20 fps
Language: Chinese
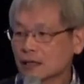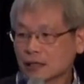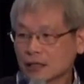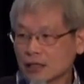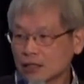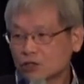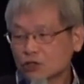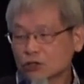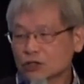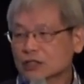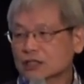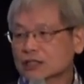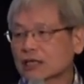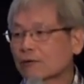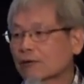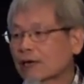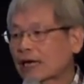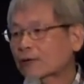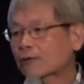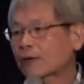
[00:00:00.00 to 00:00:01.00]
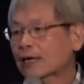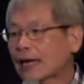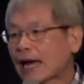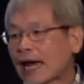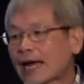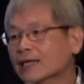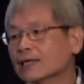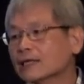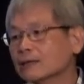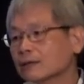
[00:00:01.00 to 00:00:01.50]
你就是找开关，
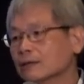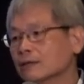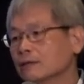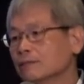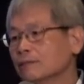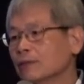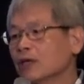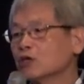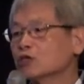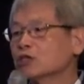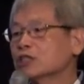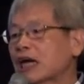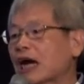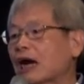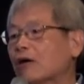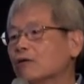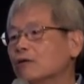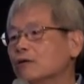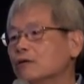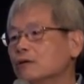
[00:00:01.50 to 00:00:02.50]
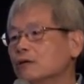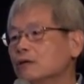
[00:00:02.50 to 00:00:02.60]
按了没有效，